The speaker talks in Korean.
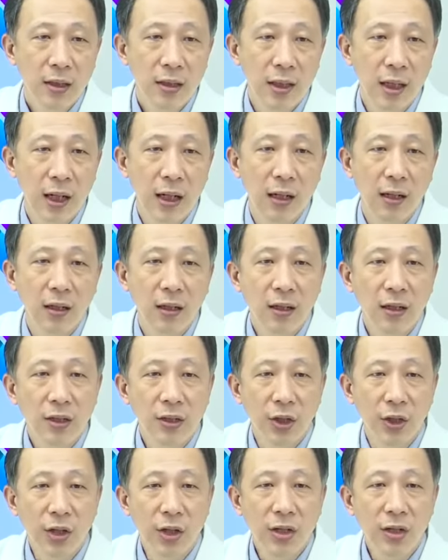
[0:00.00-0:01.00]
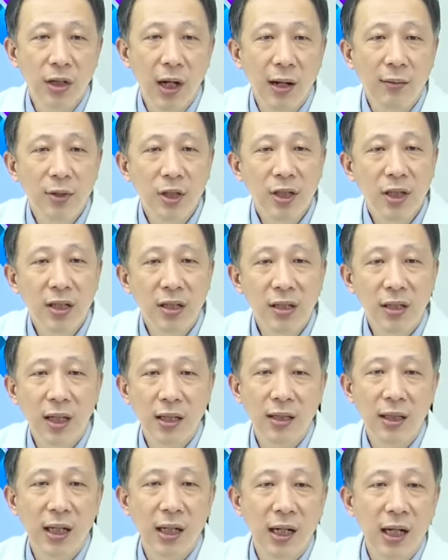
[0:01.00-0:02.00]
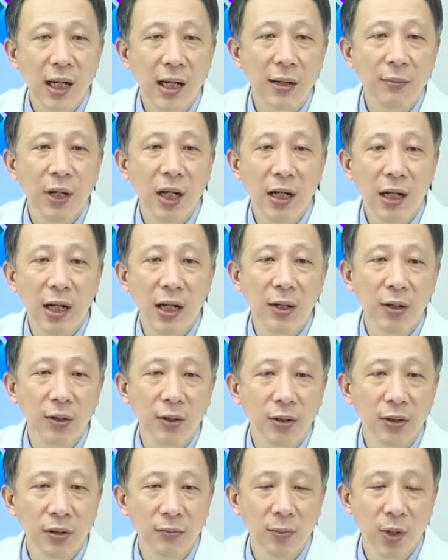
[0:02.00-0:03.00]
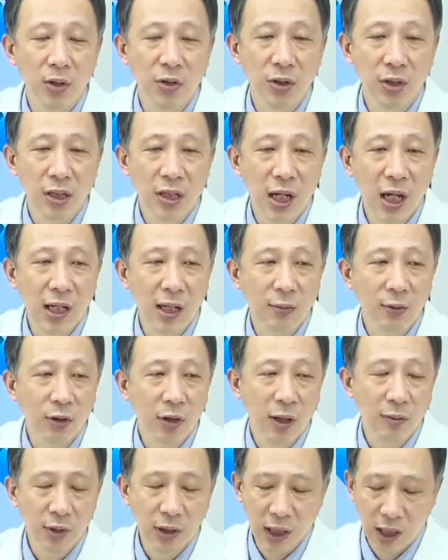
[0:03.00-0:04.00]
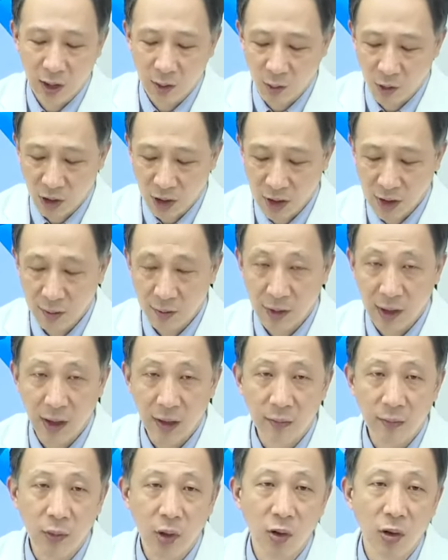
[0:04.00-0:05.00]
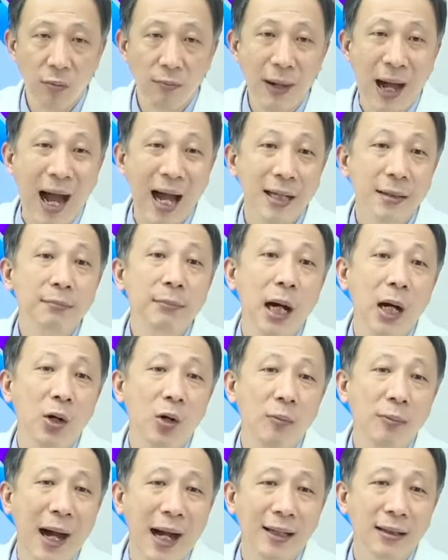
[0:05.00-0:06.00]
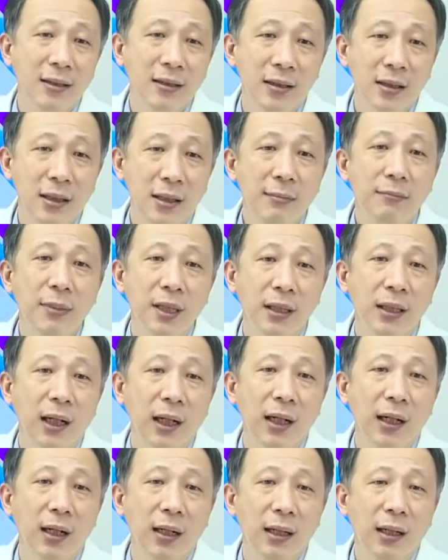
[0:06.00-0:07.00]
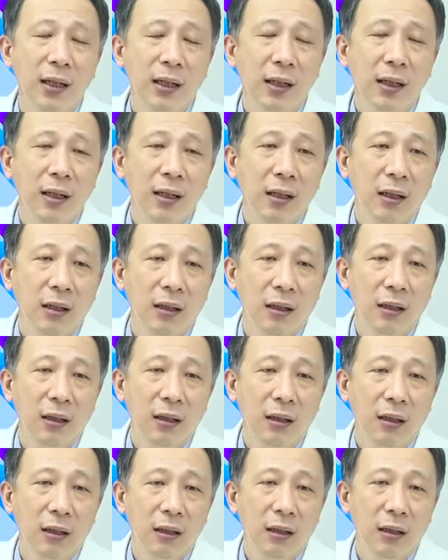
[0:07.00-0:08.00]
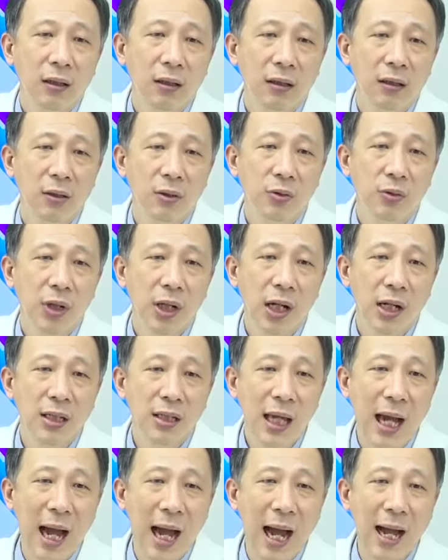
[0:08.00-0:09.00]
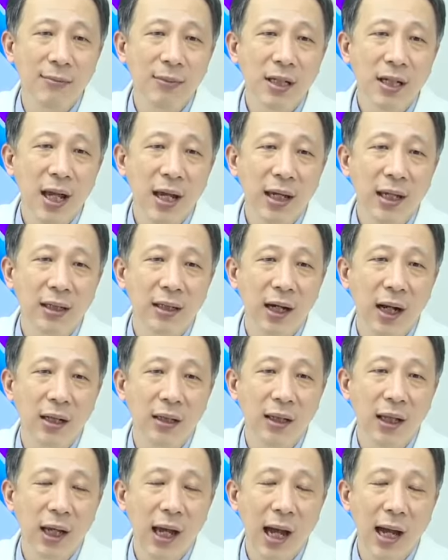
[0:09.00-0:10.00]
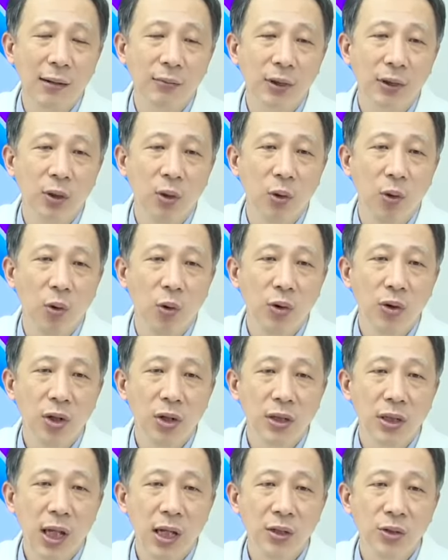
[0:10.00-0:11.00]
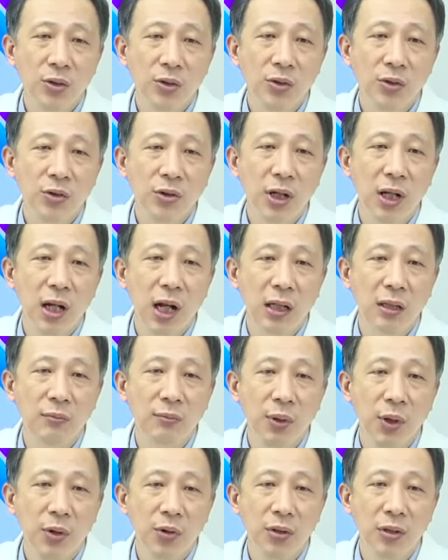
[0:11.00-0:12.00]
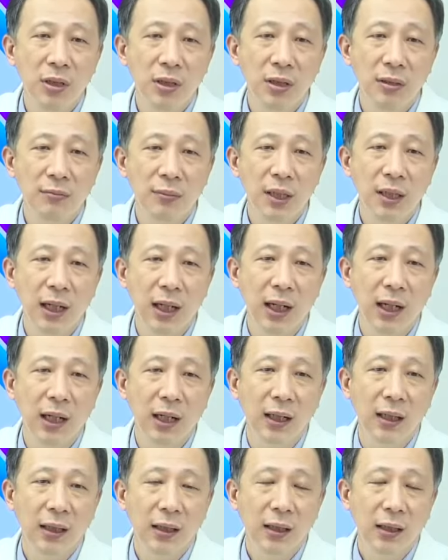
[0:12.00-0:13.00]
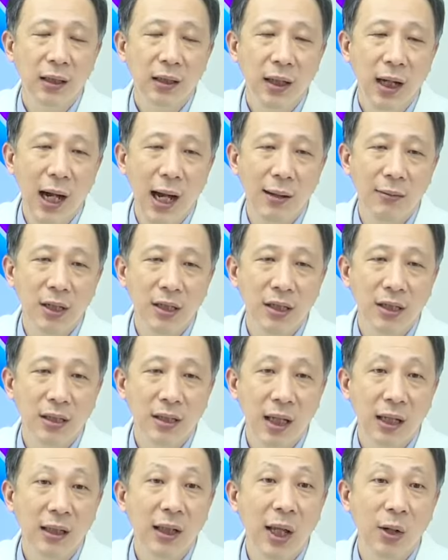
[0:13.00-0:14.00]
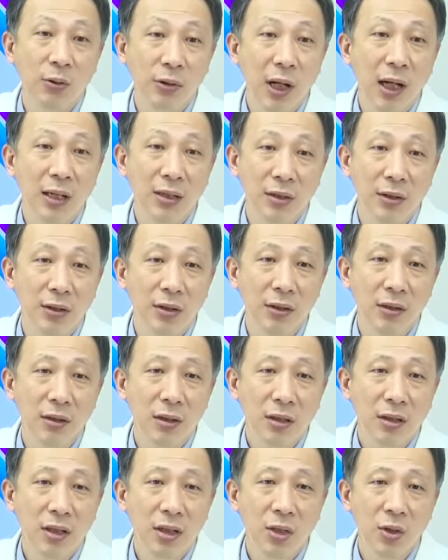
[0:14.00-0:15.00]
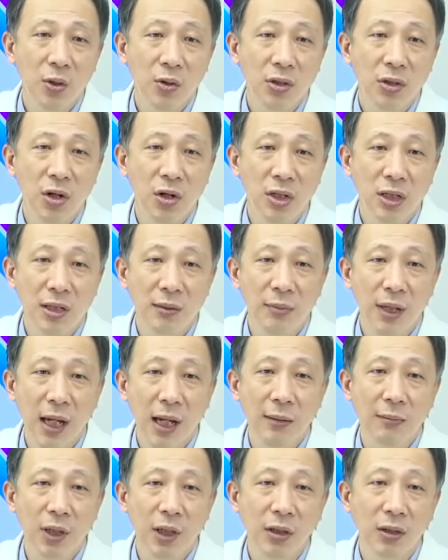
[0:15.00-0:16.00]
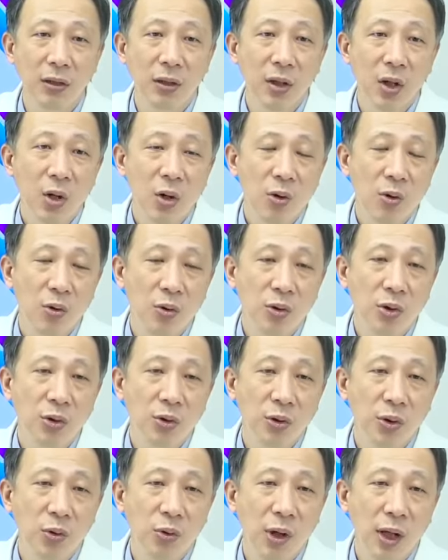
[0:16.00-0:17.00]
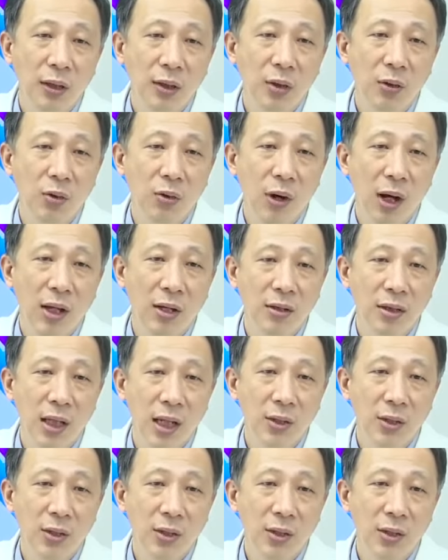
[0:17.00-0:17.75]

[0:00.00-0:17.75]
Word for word: 자, 전립선암은 진짜 착한 암일까요? 먼저 이 얘기부터 한번 나눠보겠습니다. 뭐 반은 맞고 반은 틀립니다. 어, 우리가 이제 암을 얘기를 할 때 암은 5년 생존율이라는 표현을 씁니다. 암이 진단되고 나서 치료를 열심히 하면 5년 동안 과연